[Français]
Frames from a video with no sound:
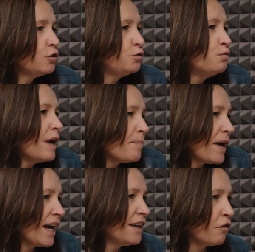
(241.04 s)
Tout
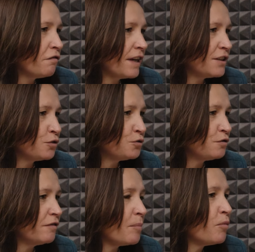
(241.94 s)
l'appareil, en fait, que
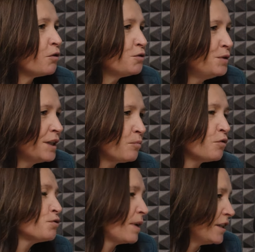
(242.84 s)
tu vas produire
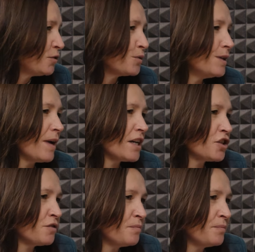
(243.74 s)
pour soigner ton
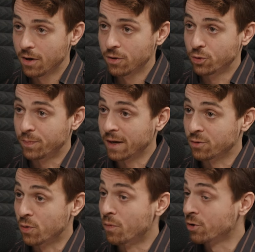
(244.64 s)
image. Tu parles
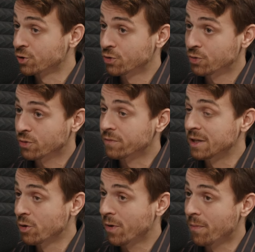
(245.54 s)
de brochures, de
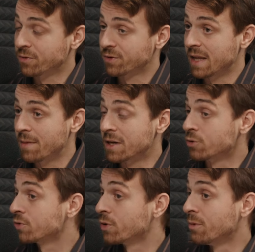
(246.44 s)
vidéos promotionnelles. Bah
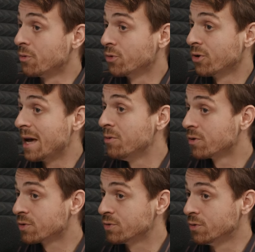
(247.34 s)
justement, on en a une
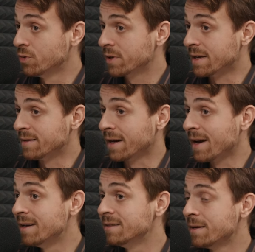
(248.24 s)
en studio qui a été
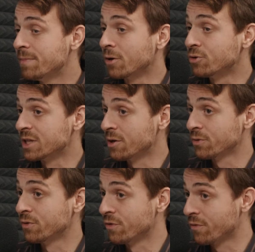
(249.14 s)
réalisée par le géant
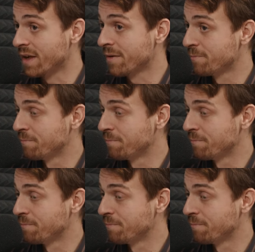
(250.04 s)
de Vevey.